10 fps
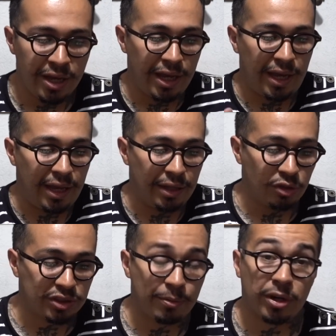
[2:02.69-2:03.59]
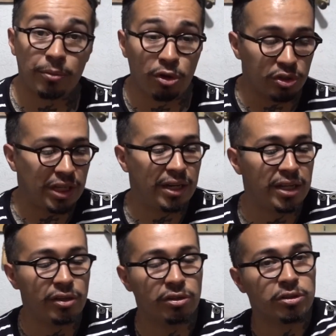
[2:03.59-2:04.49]
Eh, no sé, por ejemplo, los
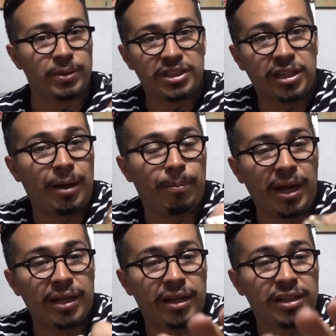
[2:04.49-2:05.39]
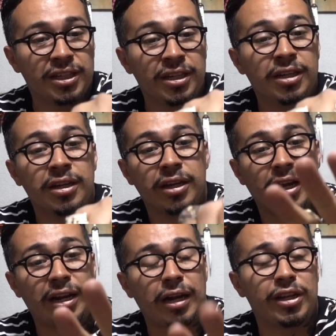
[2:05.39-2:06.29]
anillos, los Mexican Bikers,
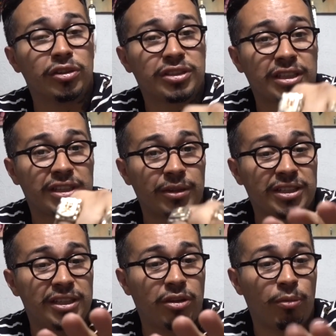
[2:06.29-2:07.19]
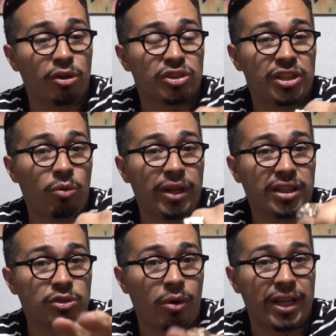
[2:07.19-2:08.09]
eran anillos que se hacían así como en los
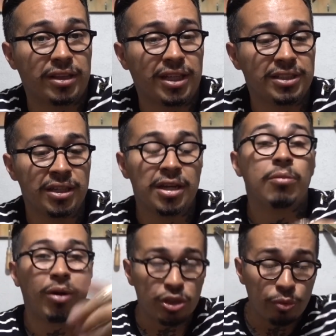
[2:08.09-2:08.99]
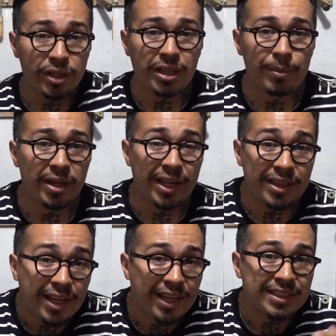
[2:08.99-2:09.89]
50, 40. Voy a subir también
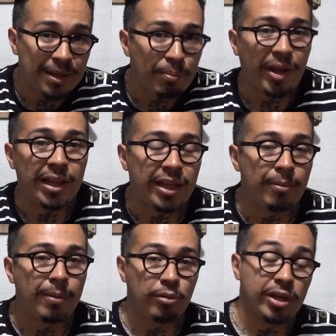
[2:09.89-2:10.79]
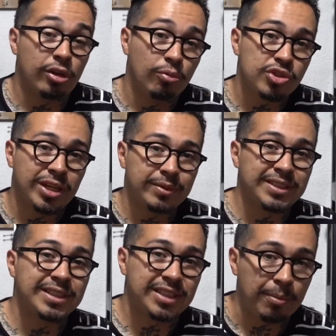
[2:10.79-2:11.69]
gente que sepa del tema, porque yo muchas
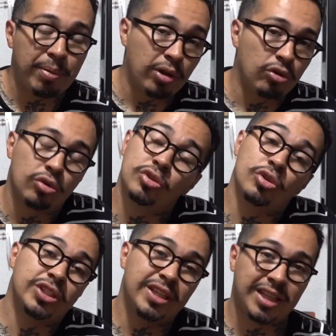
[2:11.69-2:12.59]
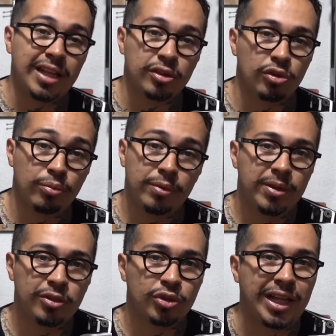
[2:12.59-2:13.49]
veces sé, pero no, no sé tanto, no me
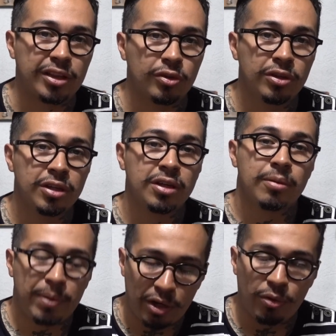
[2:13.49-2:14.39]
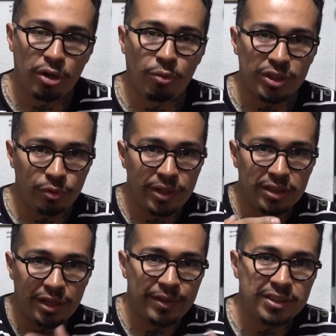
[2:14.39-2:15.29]
meto tanto. Pero bueno, voy a subir
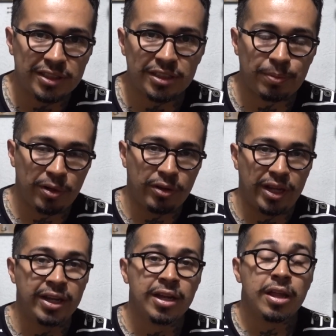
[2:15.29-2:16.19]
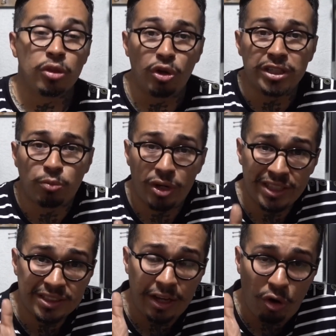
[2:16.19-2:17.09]
entrevistas, espero que no les
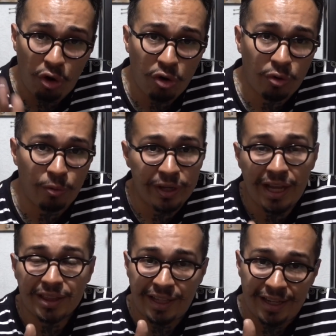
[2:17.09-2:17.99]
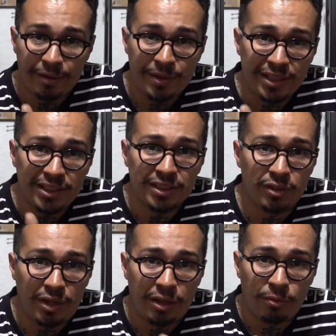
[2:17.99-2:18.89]
moleste. Ojo, voy a tener bien
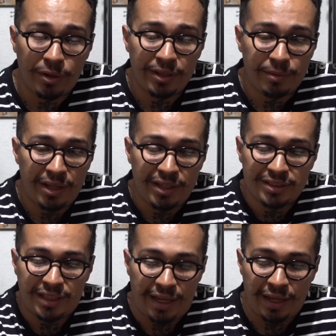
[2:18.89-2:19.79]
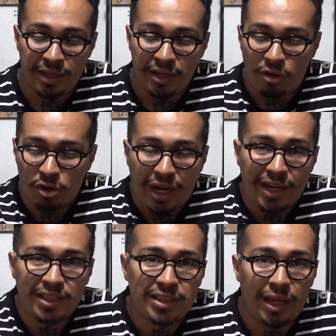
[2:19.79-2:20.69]
seccionado, bien este,
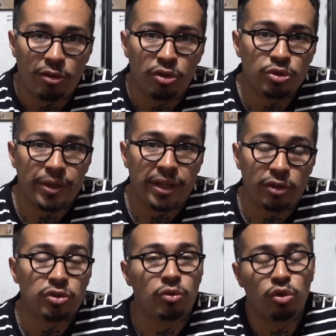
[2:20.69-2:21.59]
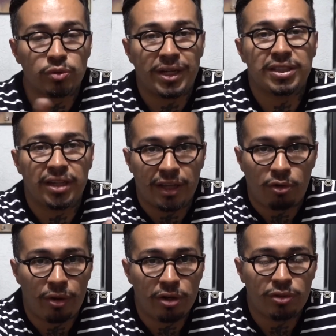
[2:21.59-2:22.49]
organizado los videos. Unos van a ser de
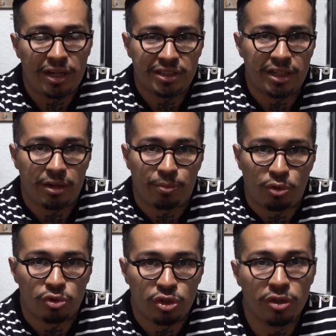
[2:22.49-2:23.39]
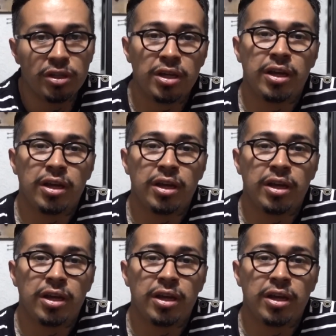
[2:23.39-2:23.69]
cuero, una lista de reproducción.